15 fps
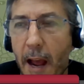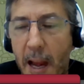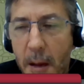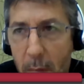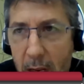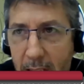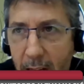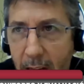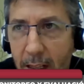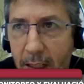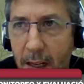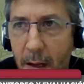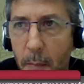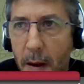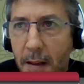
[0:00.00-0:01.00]
hay más
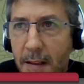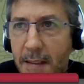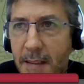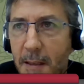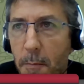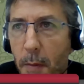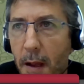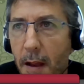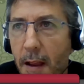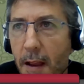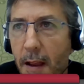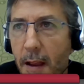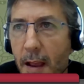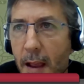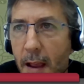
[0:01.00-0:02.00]
gente que participa
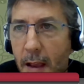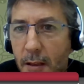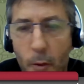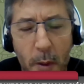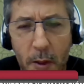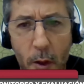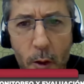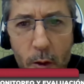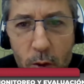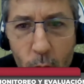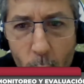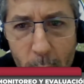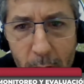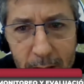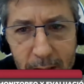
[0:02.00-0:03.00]
sobre todo los
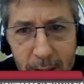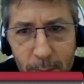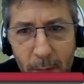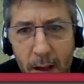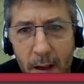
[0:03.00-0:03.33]
jóvenes.